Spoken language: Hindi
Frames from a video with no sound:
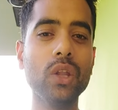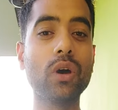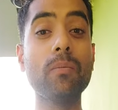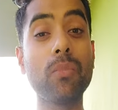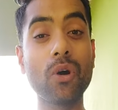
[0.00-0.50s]
तो
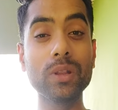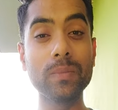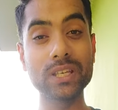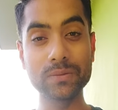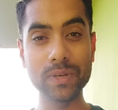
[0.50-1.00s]
आप बहुत
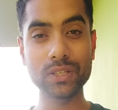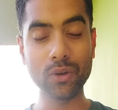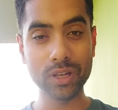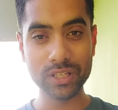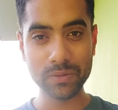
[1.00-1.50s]
बेस्ट बेस्ट
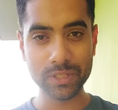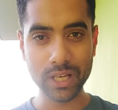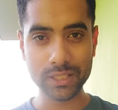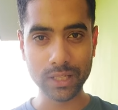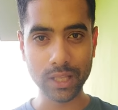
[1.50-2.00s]
कॉलेज में
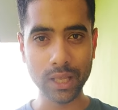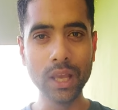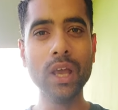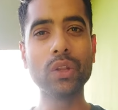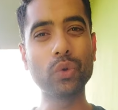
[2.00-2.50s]
जा सकते हैं
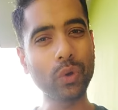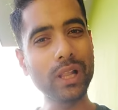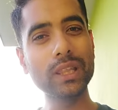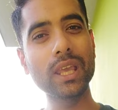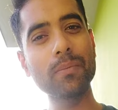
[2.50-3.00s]
तो
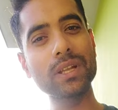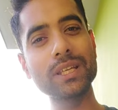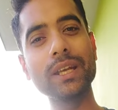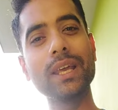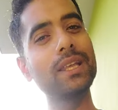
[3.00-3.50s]
ट्वेल्थ की
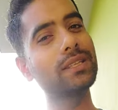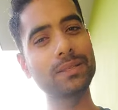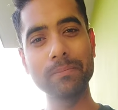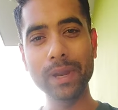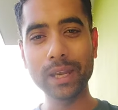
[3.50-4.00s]
परसेंटेज
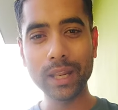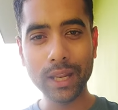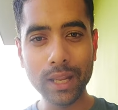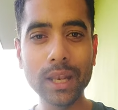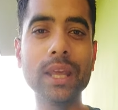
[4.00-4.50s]
मैटर
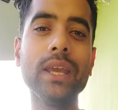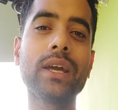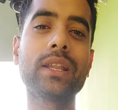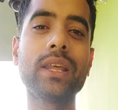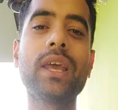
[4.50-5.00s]
नहीं
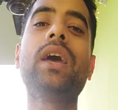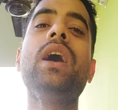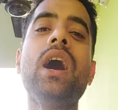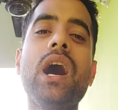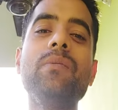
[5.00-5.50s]
करती है
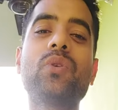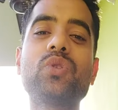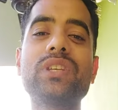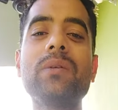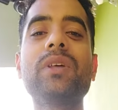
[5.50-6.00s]
अभी
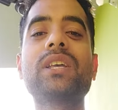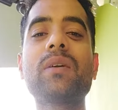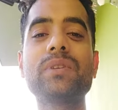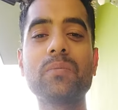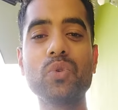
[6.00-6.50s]
कुछ टाइम तक
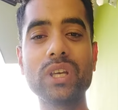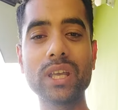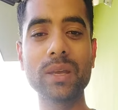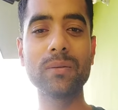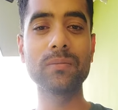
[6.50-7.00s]
आपसे
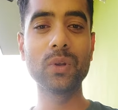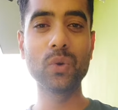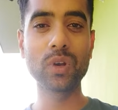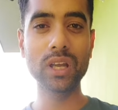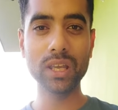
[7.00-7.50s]
पूछेंगे
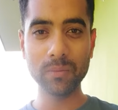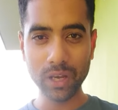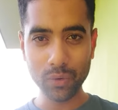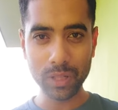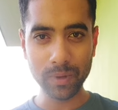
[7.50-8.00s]
लोग ना कि भाई
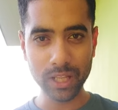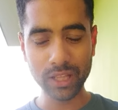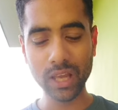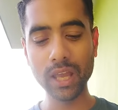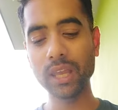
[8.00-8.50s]
ट्वेल्थ में
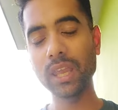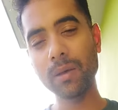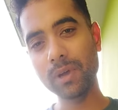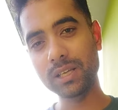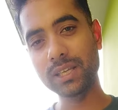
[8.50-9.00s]
कितने आए क्या
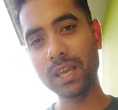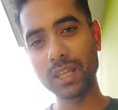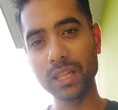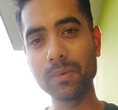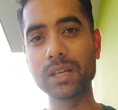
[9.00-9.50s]
मार्क्स आए
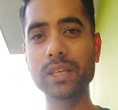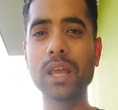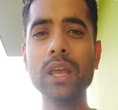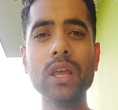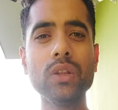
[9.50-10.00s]
कितने मार्क्स आए
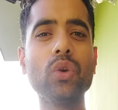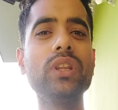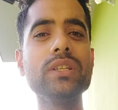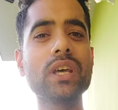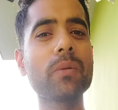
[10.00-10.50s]
दो
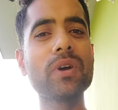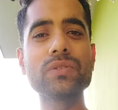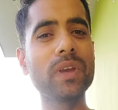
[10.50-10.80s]
तीन चार पाँच